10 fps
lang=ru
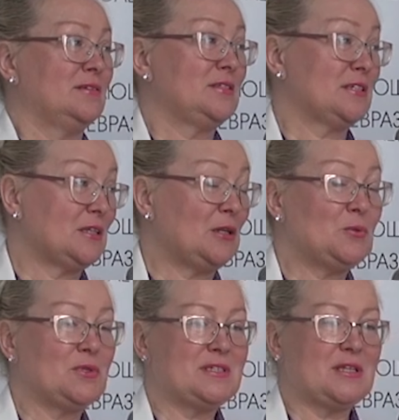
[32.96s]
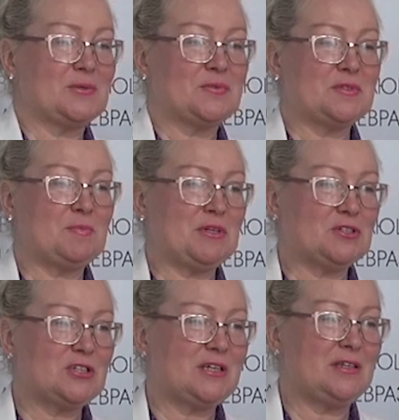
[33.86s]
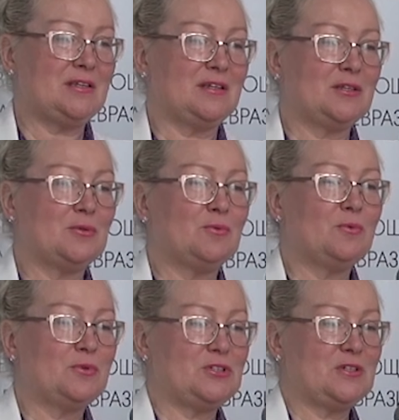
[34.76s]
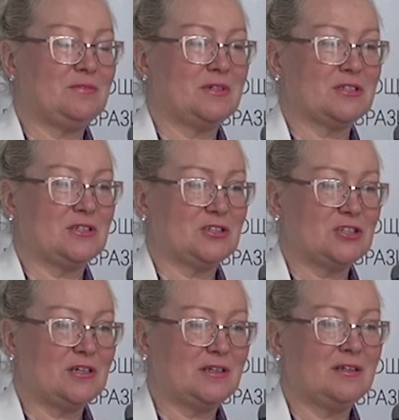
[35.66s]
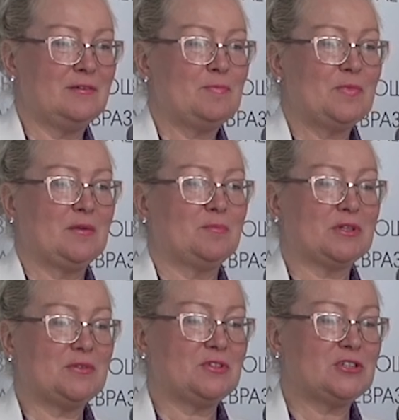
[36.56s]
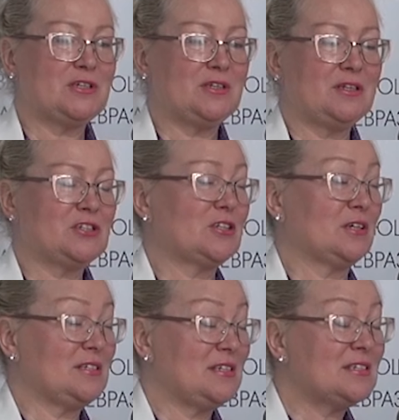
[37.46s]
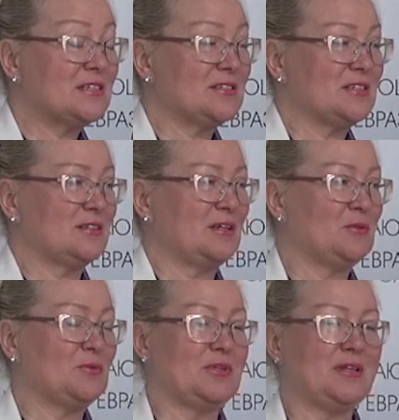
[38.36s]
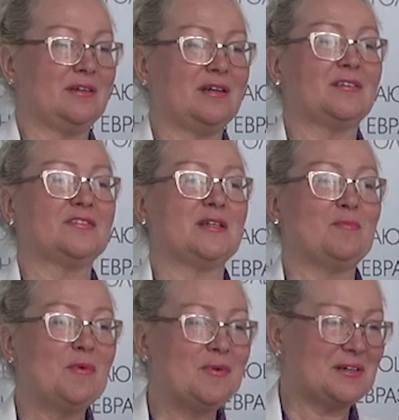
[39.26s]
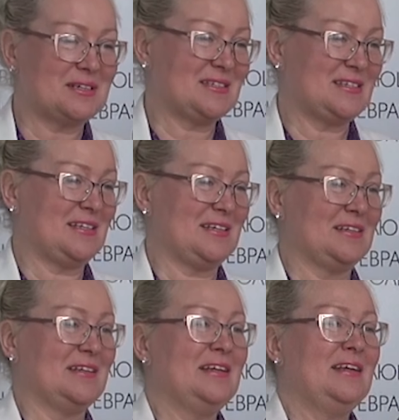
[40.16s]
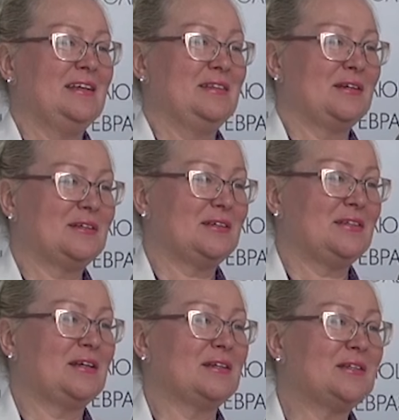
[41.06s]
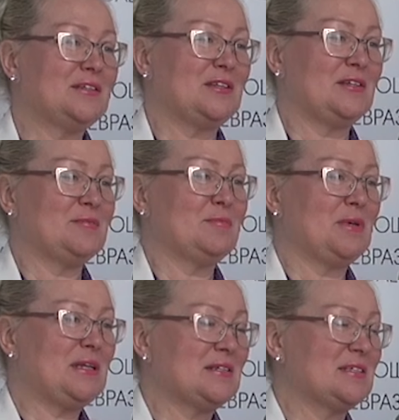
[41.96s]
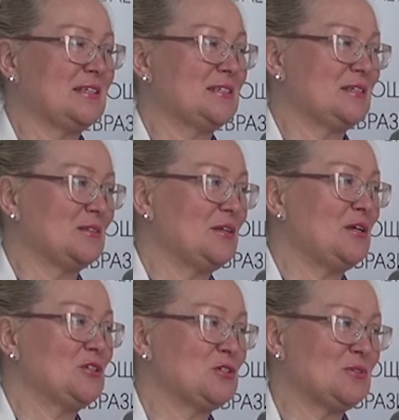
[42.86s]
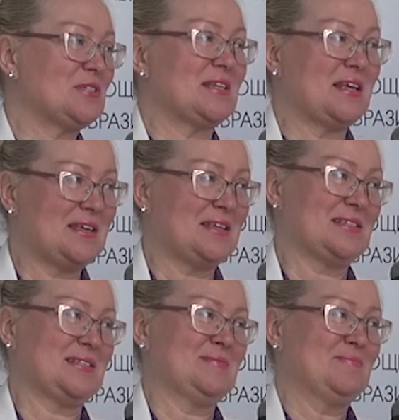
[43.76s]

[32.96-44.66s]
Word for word: технологии здоровья и сбережения – это очень важный шаг продвижение наших российских технологий как в самой России, так и на рынке БРИКС, СНГ, ШОС и АЭС.